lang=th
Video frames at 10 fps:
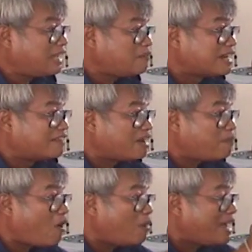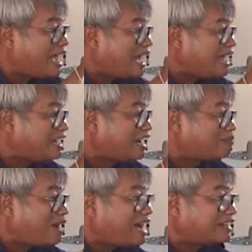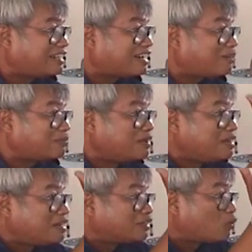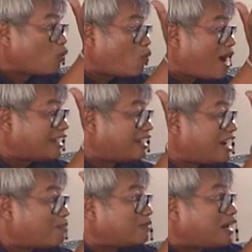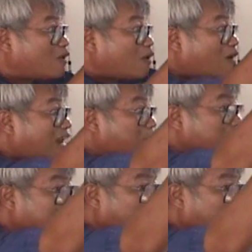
ถ้าเหมือนว่าพ่อแม่ให้เงินมาเนี่ยนะครับ ทุกวันนะครับเรารอรับเงิ